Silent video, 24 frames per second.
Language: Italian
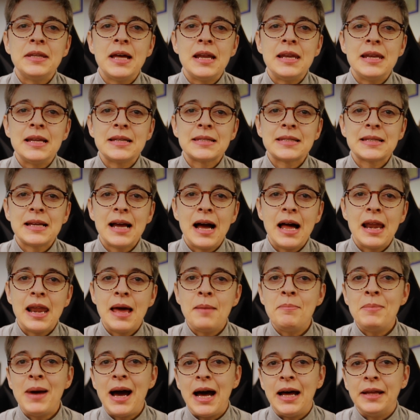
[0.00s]
dalla
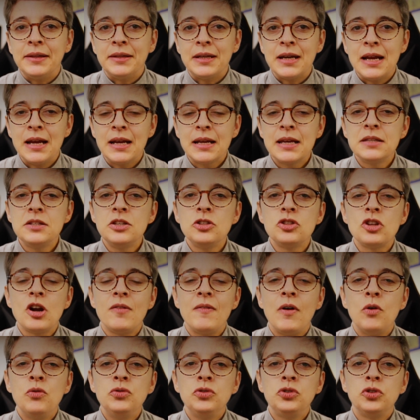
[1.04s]
scala madre che si
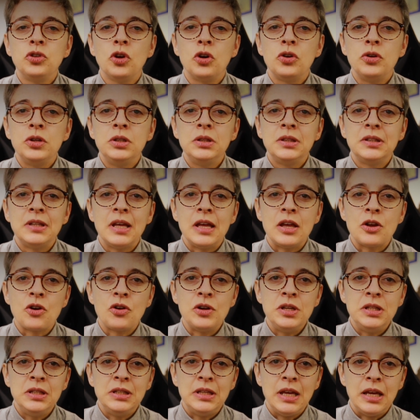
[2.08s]
trova un tono
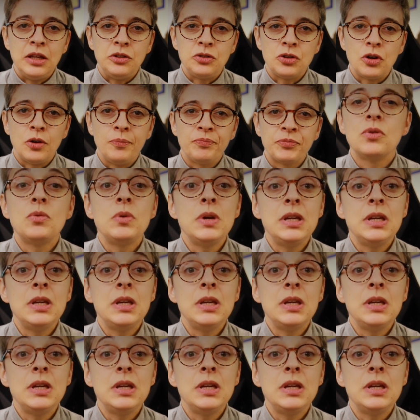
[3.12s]
intero indietro.